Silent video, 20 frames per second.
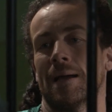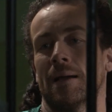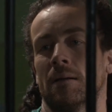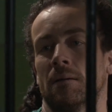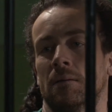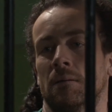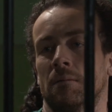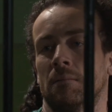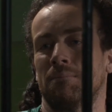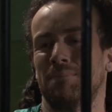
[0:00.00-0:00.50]
Pero,
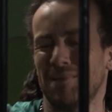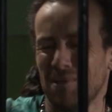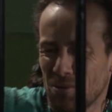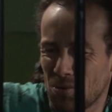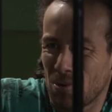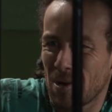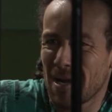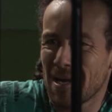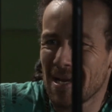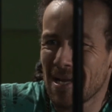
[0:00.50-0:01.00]
no
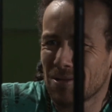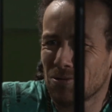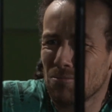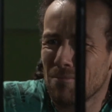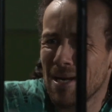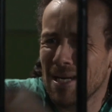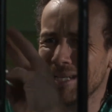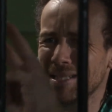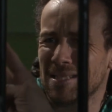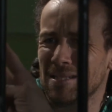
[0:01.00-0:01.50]
juega nada, es un
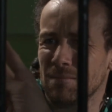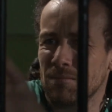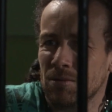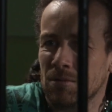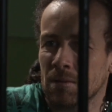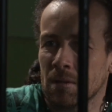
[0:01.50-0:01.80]
malísimo.